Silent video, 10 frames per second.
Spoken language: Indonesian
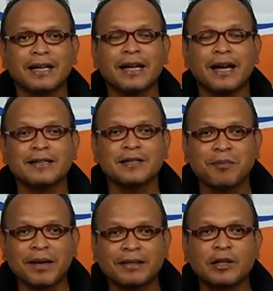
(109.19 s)
dan
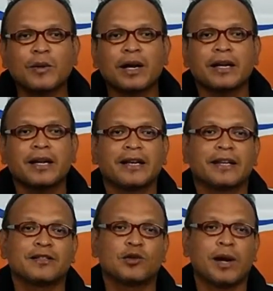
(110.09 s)
sempat diwarnai
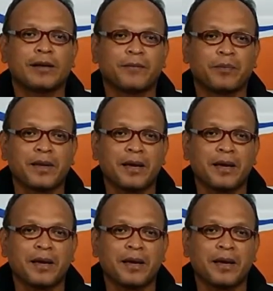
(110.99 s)
kericuhan.